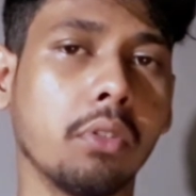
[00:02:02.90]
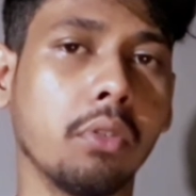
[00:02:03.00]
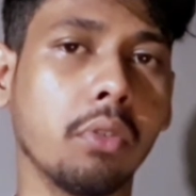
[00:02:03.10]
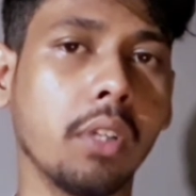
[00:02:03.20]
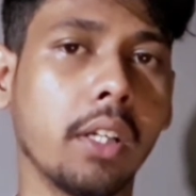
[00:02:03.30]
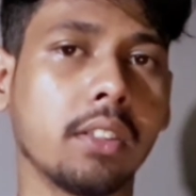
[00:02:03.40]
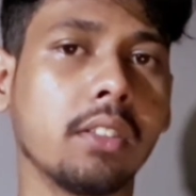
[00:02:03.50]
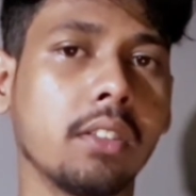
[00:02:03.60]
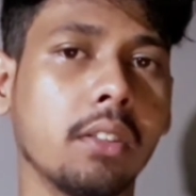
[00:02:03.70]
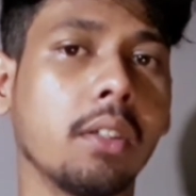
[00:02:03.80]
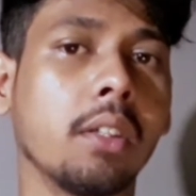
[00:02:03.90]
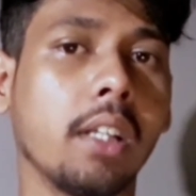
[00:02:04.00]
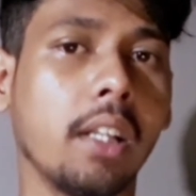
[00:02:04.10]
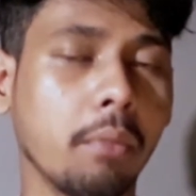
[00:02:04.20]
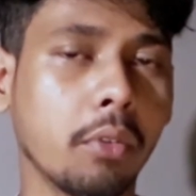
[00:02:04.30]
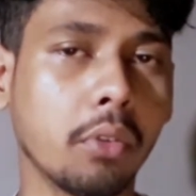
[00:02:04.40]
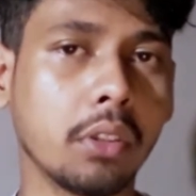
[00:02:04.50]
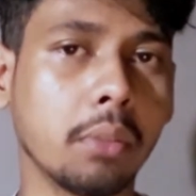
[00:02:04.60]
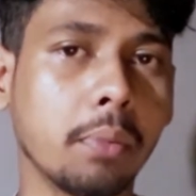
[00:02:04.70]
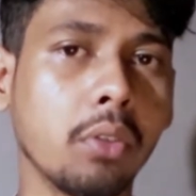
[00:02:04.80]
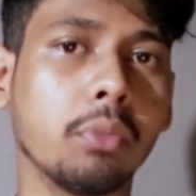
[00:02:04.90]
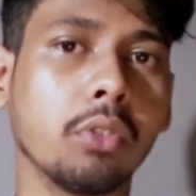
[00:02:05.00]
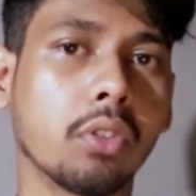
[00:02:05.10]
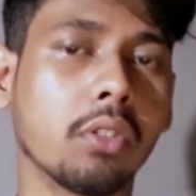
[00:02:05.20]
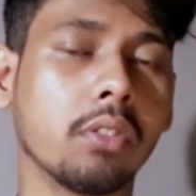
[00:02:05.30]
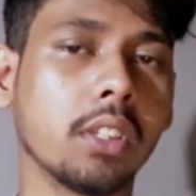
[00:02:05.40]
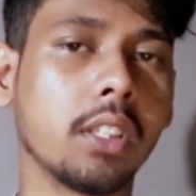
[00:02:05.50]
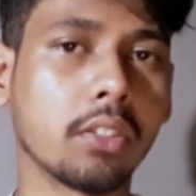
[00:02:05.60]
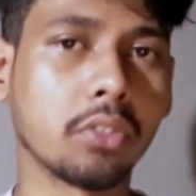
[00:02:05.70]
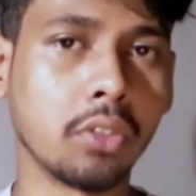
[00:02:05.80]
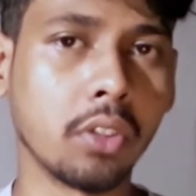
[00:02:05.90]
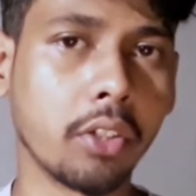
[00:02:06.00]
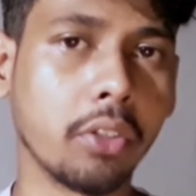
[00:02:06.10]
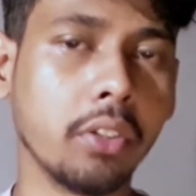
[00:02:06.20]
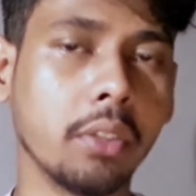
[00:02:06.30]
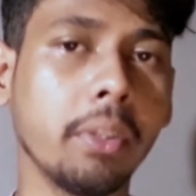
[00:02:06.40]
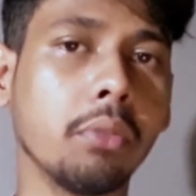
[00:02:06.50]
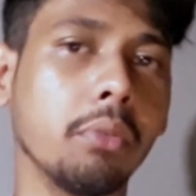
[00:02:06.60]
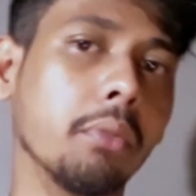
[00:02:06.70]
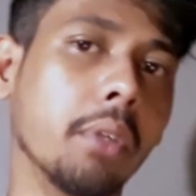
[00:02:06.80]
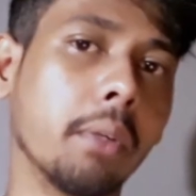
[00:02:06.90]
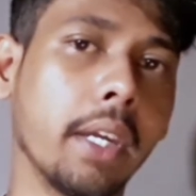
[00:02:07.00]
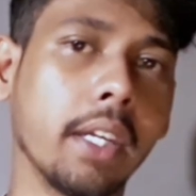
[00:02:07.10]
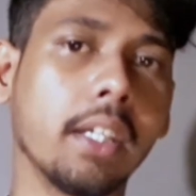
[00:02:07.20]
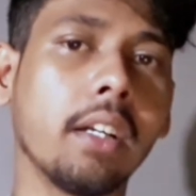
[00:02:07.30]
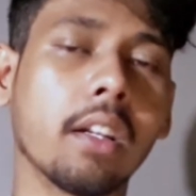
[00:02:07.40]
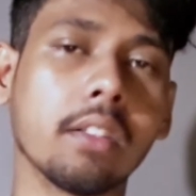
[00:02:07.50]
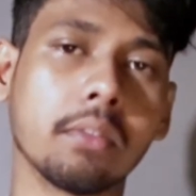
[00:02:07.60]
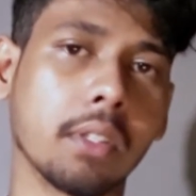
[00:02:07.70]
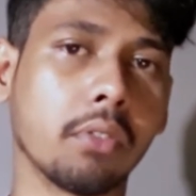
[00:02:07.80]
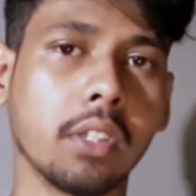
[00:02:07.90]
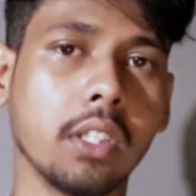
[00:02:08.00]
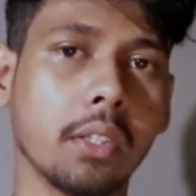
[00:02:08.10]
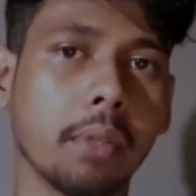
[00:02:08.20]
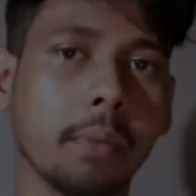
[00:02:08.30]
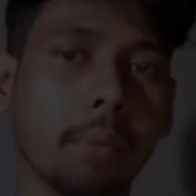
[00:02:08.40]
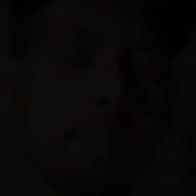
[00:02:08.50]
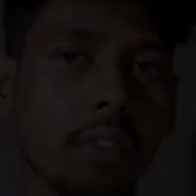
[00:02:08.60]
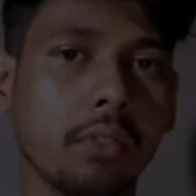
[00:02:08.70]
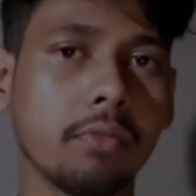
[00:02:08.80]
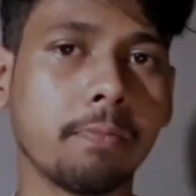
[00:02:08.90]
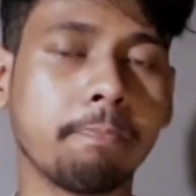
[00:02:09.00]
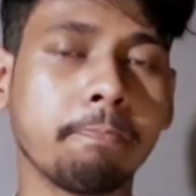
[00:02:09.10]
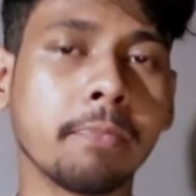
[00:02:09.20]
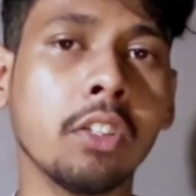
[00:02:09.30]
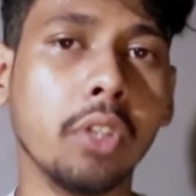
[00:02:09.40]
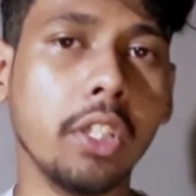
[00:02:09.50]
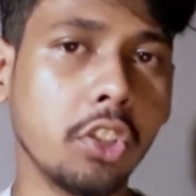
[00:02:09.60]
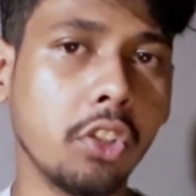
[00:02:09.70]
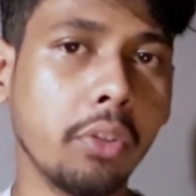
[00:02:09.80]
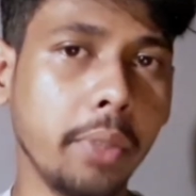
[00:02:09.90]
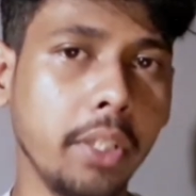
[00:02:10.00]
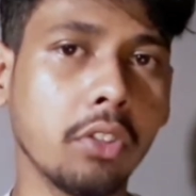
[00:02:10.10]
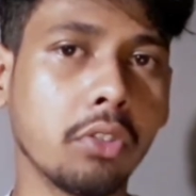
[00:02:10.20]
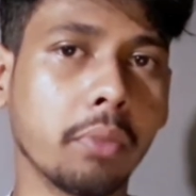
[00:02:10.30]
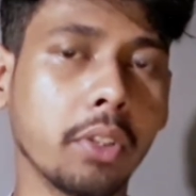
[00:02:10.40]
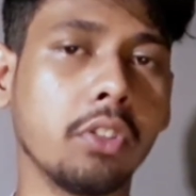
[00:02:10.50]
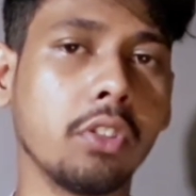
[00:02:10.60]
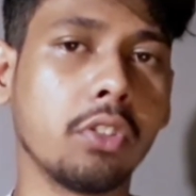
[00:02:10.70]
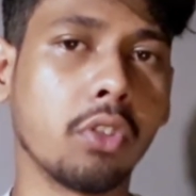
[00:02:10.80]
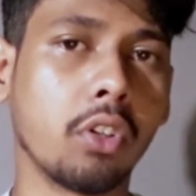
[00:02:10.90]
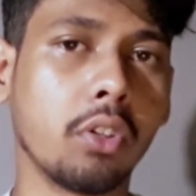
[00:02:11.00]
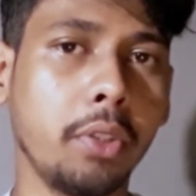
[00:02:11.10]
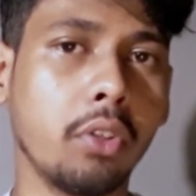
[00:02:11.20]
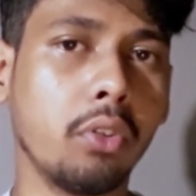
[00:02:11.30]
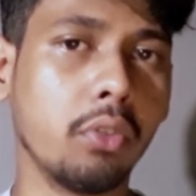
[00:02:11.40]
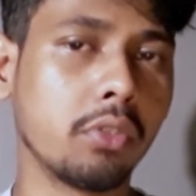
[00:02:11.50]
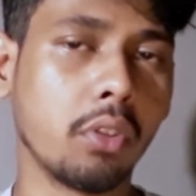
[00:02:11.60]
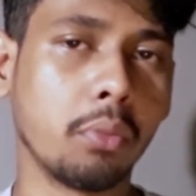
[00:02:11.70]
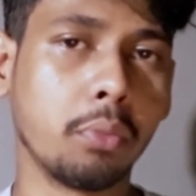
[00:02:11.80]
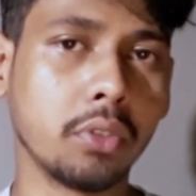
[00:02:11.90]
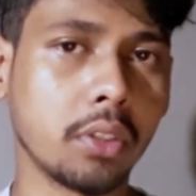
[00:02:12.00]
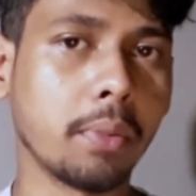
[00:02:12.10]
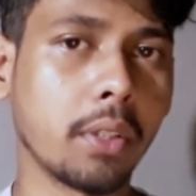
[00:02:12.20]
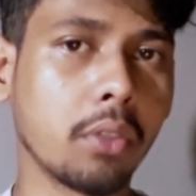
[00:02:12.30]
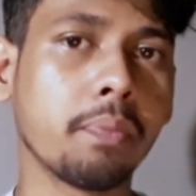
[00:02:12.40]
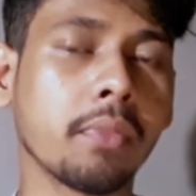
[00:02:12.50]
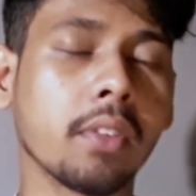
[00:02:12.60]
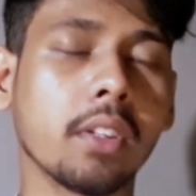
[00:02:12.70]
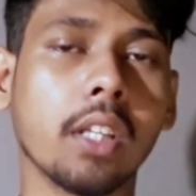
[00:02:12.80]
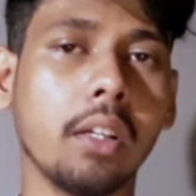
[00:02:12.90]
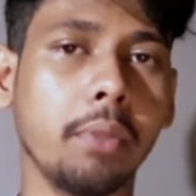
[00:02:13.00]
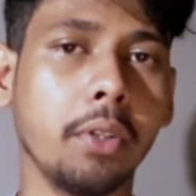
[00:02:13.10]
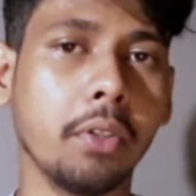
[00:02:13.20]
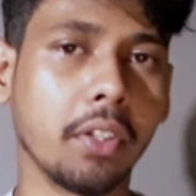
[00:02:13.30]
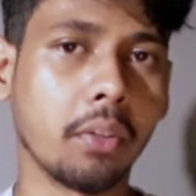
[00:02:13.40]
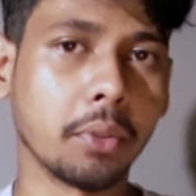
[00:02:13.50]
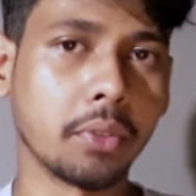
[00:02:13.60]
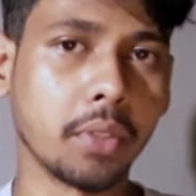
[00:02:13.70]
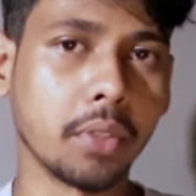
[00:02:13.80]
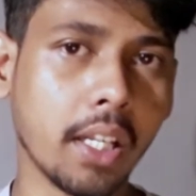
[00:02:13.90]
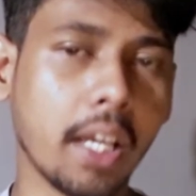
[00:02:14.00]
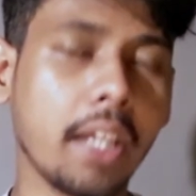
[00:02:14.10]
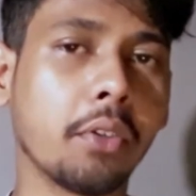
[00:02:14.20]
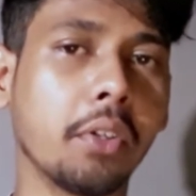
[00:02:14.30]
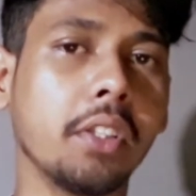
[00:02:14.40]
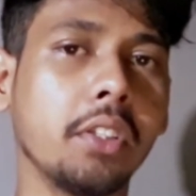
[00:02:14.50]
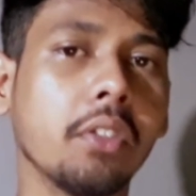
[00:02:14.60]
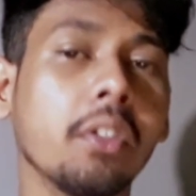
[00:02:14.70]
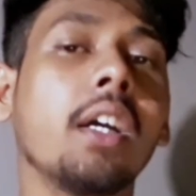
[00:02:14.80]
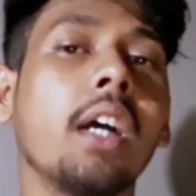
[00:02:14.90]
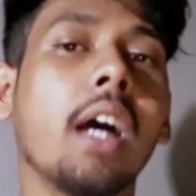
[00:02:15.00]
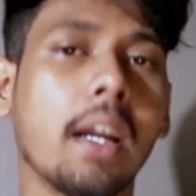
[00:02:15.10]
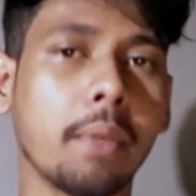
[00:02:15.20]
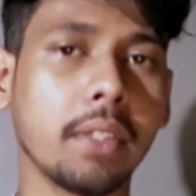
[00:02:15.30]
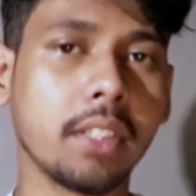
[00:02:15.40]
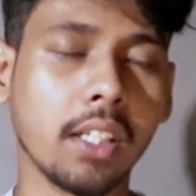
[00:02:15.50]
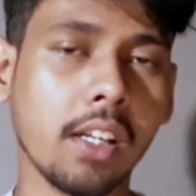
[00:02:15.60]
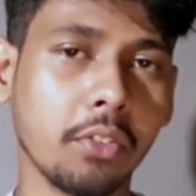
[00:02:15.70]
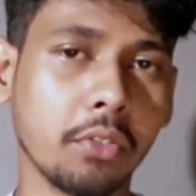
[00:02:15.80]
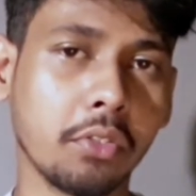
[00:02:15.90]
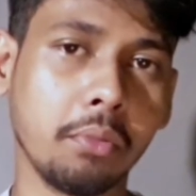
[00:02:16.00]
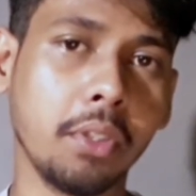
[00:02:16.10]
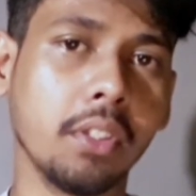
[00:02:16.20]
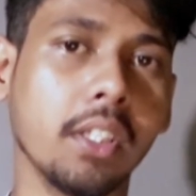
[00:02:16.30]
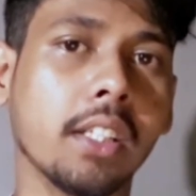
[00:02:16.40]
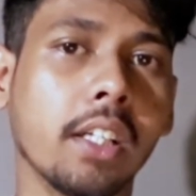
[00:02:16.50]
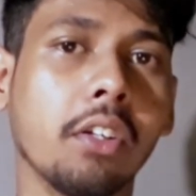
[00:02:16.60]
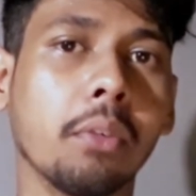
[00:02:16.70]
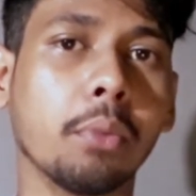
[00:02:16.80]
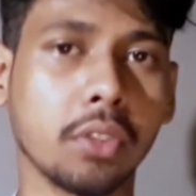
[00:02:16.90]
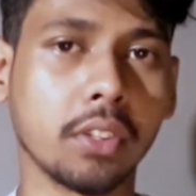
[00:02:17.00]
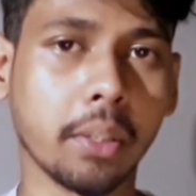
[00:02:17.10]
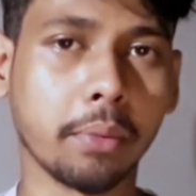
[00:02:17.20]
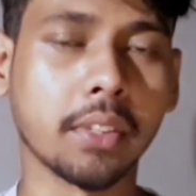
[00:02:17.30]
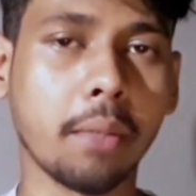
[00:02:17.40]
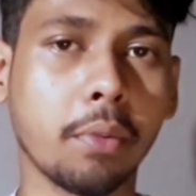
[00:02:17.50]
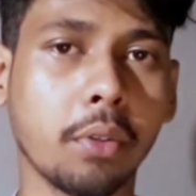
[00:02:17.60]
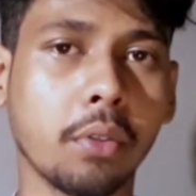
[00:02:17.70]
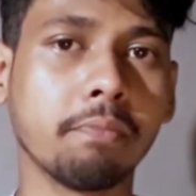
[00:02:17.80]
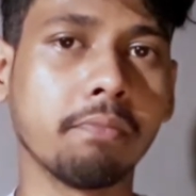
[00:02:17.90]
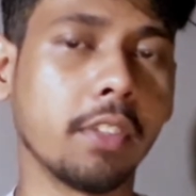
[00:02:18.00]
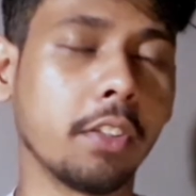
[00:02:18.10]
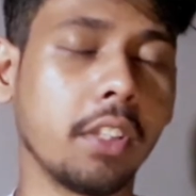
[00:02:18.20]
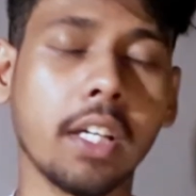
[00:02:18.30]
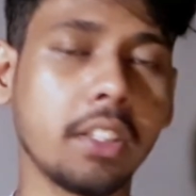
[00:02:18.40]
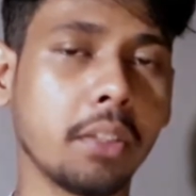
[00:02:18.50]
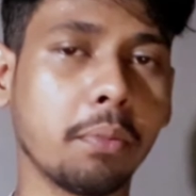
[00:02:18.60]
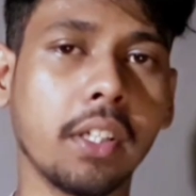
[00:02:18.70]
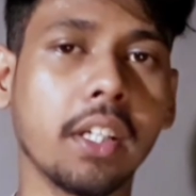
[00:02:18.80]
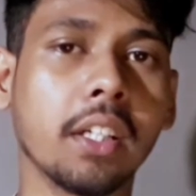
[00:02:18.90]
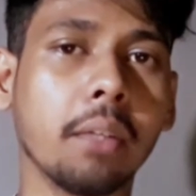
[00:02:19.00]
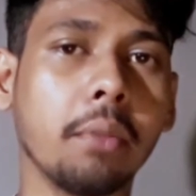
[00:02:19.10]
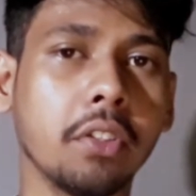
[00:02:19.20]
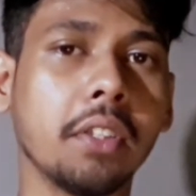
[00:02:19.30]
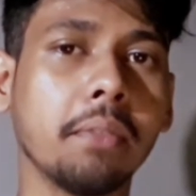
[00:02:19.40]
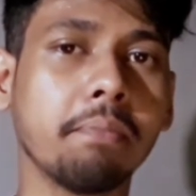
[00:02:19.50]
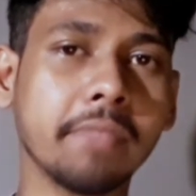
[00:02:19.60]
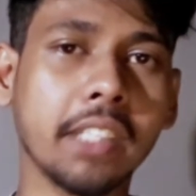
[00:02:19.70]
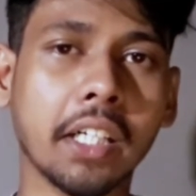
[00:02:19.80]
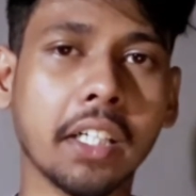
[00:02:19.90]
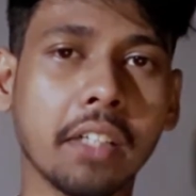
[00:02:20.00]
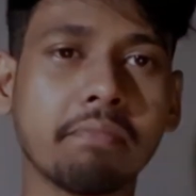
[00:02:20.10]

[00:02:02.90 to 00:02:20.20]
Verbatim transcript: গুগল অ্যাডসেন্সে ক্লেম করতে পারো এবং যখন সেটা একশো ডলার হয়ে যাবে তুমি তোমার ব্যাংকে ট্রান্সফার করে নিতে পারবে তো এই ছিল ভিডিও তোমরা যদি শর্ট ভিডিওর রুলসগুলো বুঝতে পারো তাহলে ভিডিওটাকে অবশ্যই একটা লাইক করে দিও আর আমার চ্যানেলে নতুন ভিডিও দেখে থাকলে অবশ্যই সাবস্ক্রাইব করো তো দেখা হচ্ছে পরের একটা ভিডিওতে টাটা